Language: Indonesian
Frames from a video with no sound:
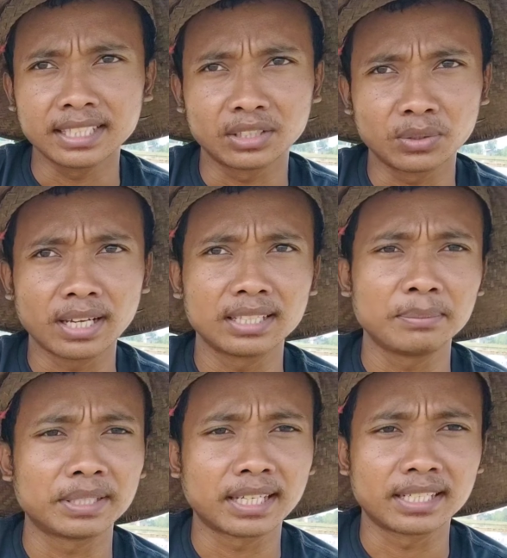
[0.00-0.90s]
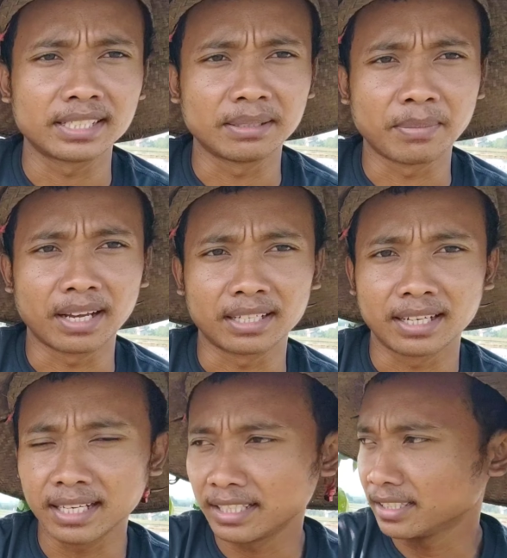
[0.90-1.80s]
itu nanti bisa disimak
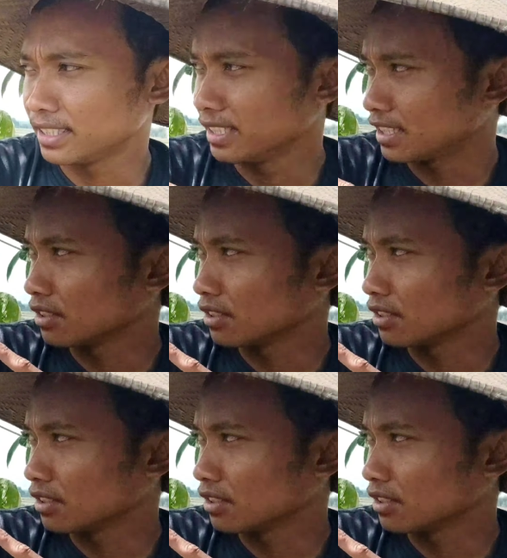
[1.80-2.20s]
dan di sini